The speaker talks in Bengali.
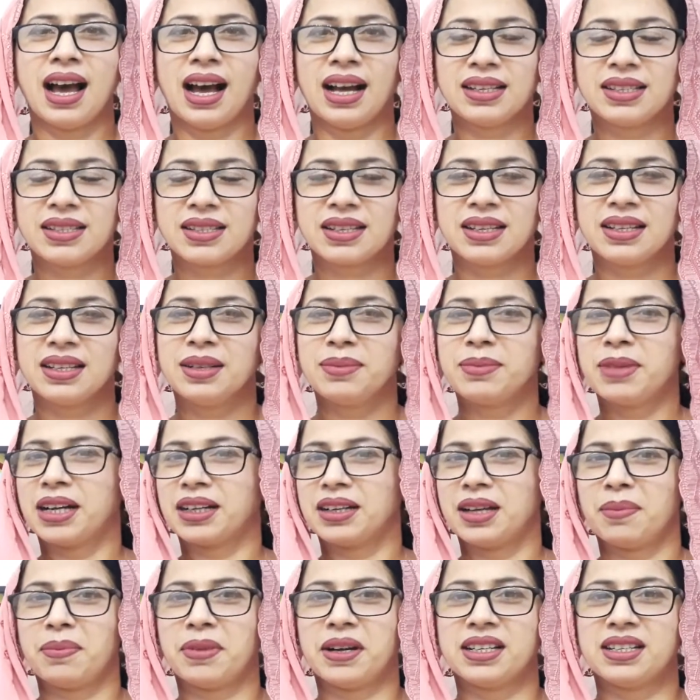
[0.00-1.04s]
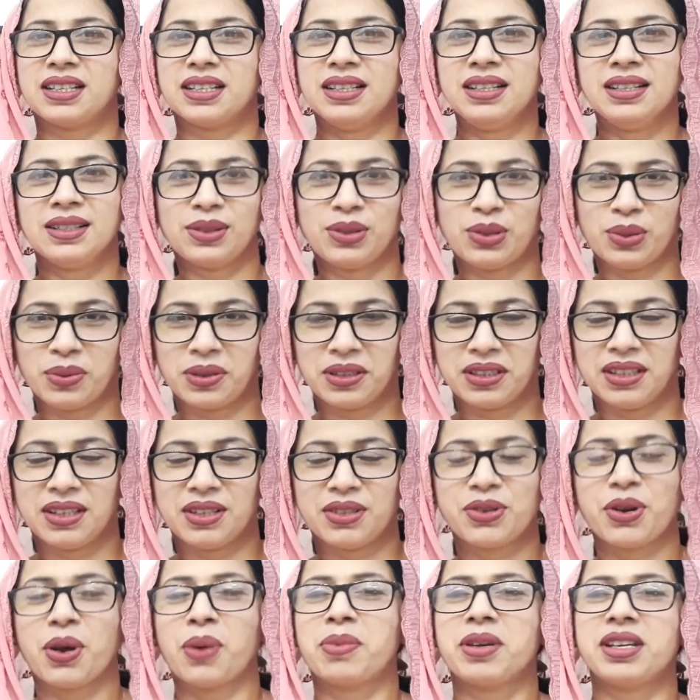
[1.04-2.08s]
আজকের বাংলা পাঠে তোমাদের
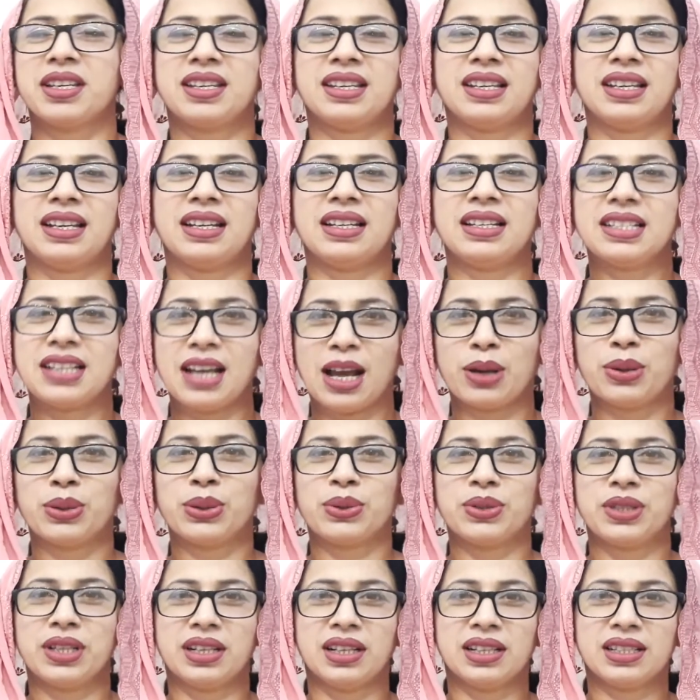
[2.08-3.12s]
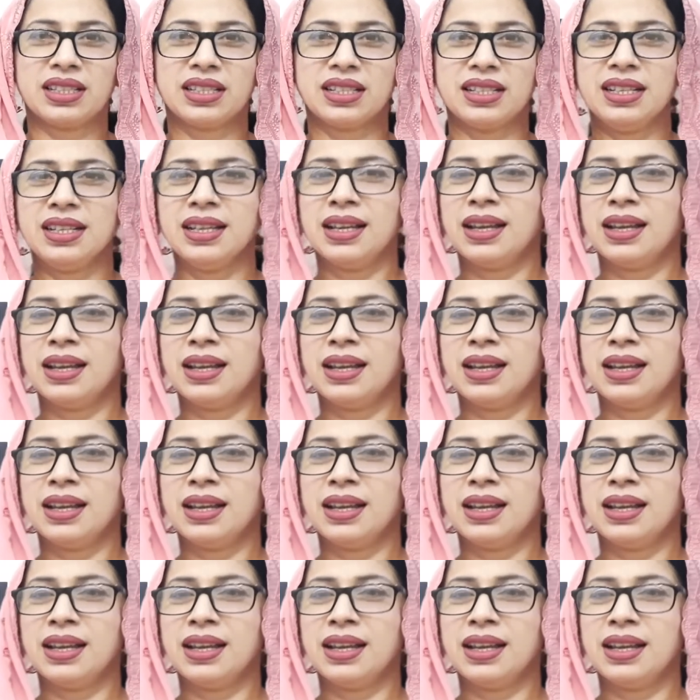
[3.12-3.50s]
সবাইকে স্বাগত জানাচ্ছি